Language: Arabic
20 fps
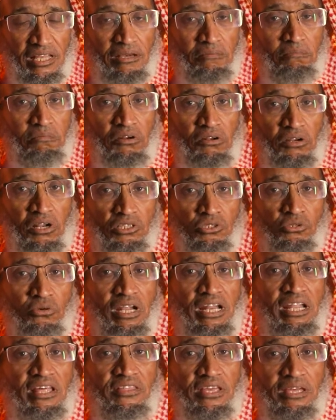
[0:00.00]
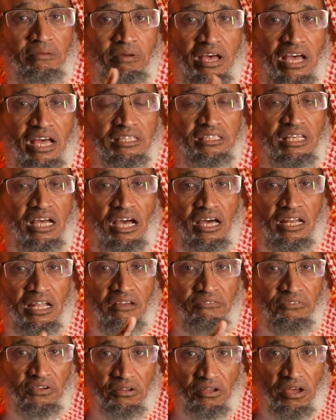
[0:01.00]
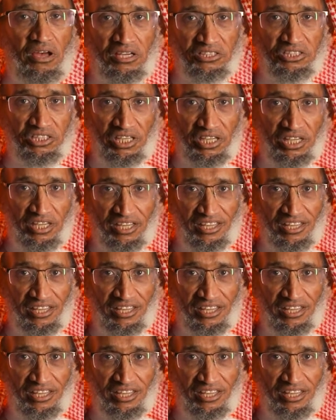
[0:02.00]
بالرجل الذي مات على فراشه